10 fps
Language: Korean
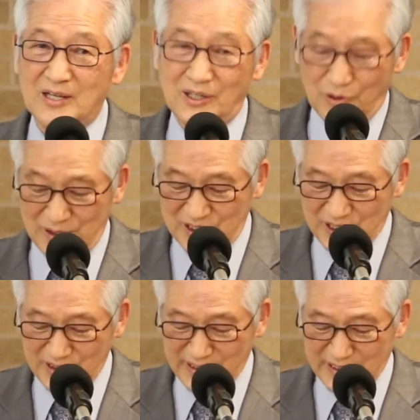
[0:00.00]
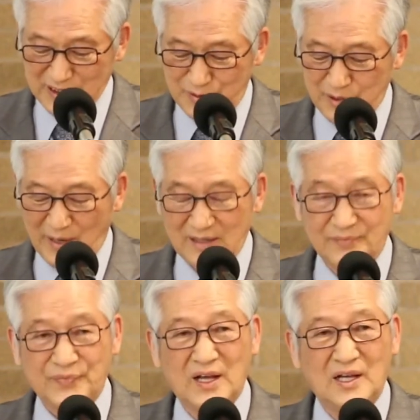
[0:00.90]
그리고 이 성경에는
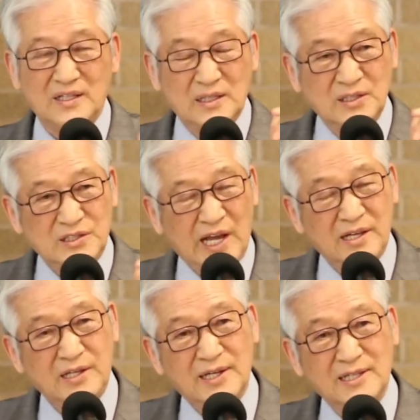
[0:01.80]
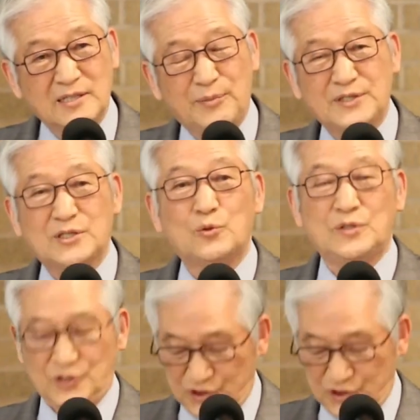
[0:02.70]
없지만은 인생 경험에서 오는